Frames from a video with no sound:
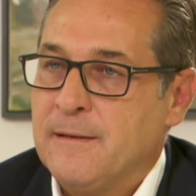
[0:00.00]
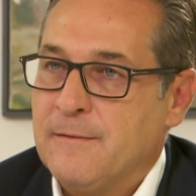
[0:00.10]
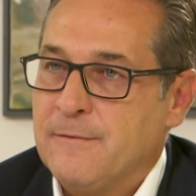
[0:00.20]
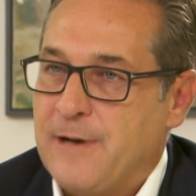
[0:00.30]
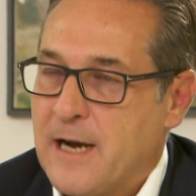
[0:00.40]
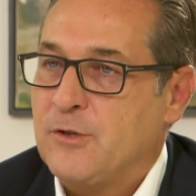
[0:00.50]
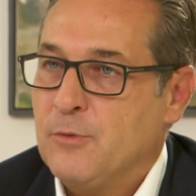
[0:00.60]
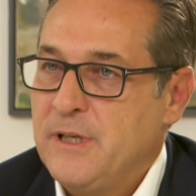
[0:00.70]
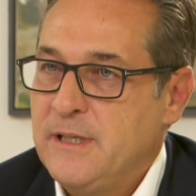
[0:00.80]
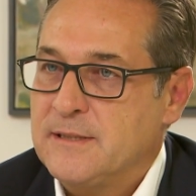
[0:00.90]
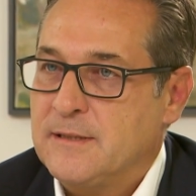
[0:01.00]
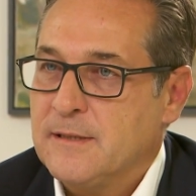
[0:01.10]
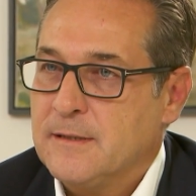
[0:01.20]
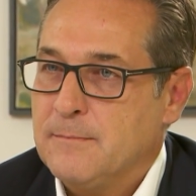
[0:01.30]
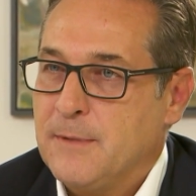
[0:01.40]
Faktum ist,
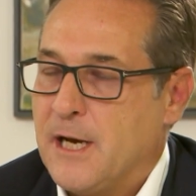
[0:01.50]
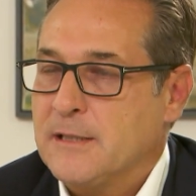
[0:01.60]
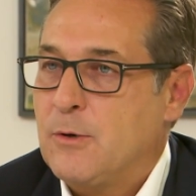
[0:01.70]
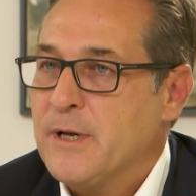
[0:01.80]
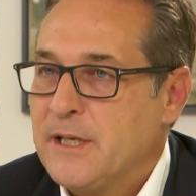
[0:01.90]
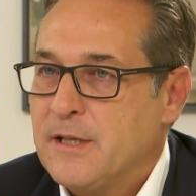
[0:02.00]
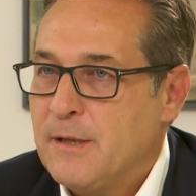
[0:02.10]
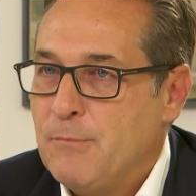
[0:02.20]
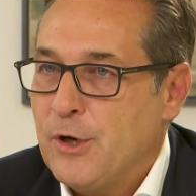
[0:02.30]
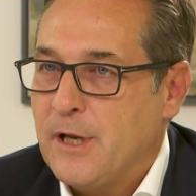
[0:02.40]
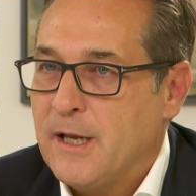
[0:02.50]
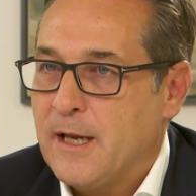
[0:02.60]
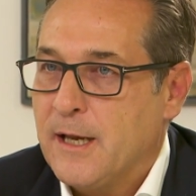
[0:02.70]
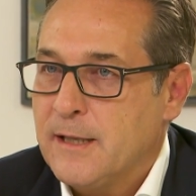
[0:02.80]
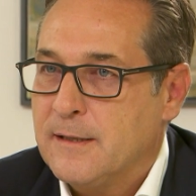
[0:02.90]
man hat gar nicht die
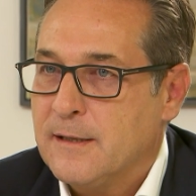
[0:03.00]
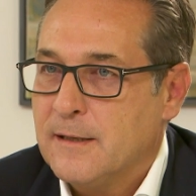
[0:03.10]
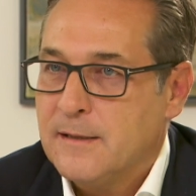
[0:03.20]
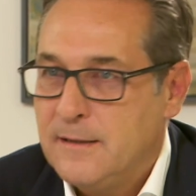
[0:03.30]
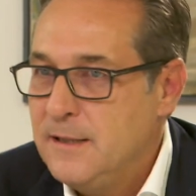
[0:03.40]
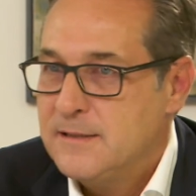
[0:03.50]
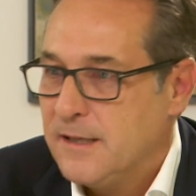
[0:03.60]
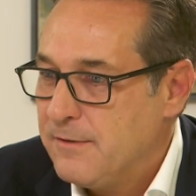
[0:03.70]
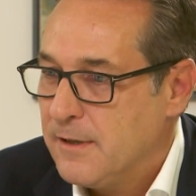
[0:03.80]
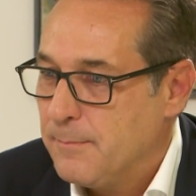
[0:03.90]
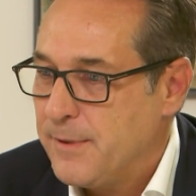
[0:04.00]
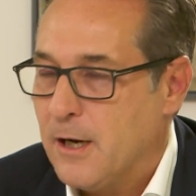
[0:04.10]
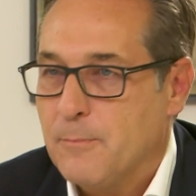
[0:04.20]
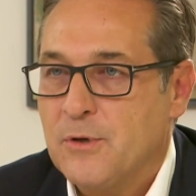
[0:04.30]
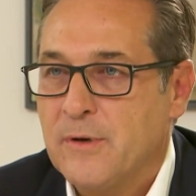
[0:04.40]
Möglichkeit, diese
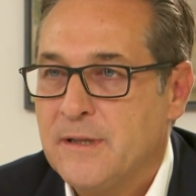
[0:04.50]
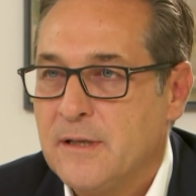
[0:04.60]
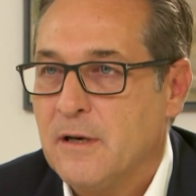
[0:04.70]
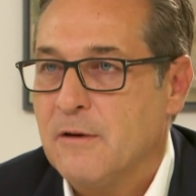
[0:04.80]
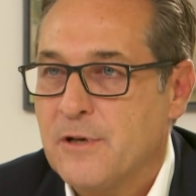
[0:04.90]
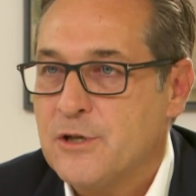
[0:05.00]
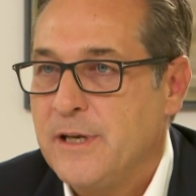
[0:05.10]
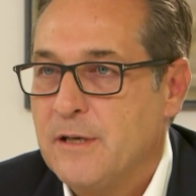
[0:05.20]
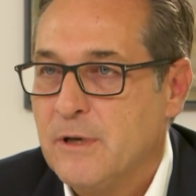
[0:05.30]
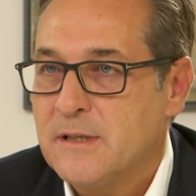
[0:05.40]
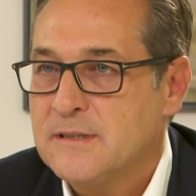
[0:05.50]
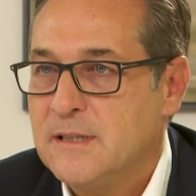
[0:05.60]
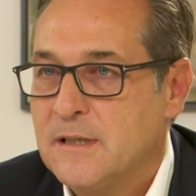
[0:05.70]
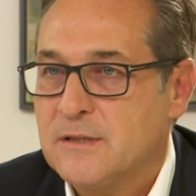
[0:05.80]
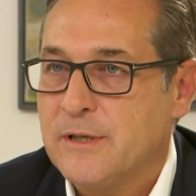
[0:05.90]
Behauptungen, die da aufgestellt worden
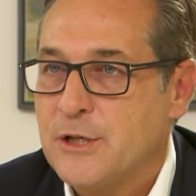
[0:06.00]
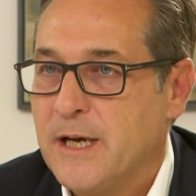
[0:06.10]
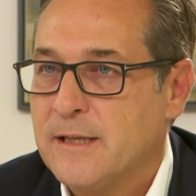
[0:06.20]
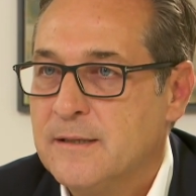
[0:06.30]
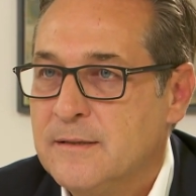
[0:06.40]
sind, zu entscheiden.